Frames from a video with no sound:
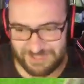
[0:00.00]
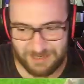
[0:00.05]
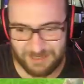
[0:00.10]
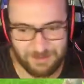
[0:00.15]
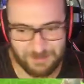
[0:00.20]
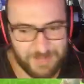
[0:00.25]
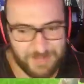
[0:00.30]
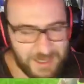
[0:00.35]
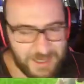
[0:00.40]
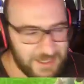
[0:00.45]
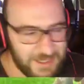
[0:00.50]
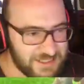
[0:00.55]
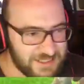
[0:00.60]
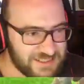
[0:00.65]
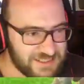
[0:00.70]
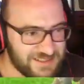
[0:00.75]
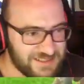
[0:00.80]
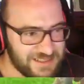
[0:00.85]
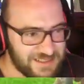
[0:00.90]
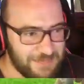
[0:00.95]
da kommt
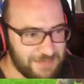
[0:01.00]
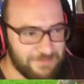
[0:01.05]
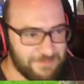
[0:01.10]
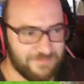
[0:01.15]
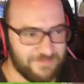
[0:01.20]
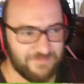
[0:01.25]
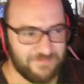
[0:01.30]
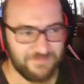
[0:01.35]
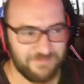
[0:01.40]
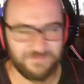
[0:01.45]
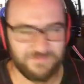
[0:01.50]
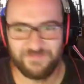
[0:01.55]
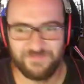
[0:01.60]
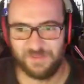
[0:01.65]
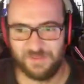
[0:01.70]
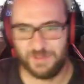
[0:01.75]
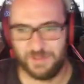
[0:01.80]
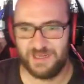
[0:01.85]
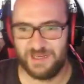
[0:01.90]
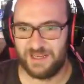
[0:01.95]
einiges zusammen,
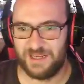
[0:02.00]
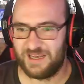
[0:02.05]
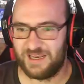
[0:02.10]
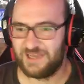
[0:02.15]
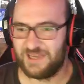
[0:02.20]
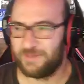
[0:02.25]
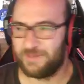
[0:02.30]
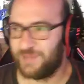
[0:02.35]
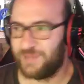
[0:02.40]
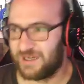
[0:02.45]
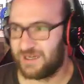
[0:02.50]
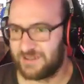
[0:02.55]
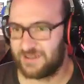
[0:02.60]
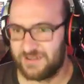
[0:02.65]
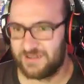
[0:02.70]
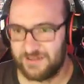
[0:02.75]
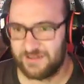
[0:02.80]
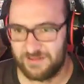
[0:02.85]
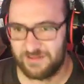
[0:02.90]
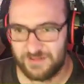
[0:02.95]
wenn man den alleine
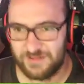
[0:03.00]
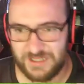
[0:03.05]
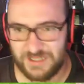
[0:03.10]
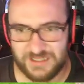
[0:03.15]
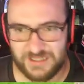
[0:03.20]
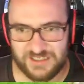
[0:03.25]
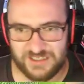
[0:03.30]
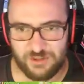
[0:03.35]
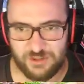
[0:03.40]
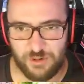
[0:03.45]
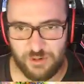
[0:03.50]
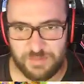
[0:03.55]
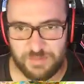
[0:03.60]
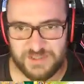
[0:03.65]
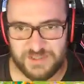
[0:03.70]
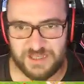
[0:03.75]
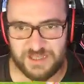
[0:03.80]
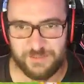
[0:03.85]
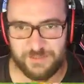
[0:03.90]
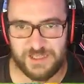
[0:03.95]
packt und die ganzen
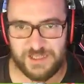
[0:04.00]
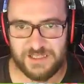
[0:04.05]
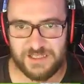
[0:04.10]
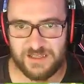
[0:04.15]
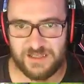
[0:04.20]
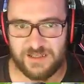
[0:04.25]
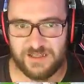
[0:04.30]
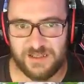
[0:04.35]
Drops sammelt.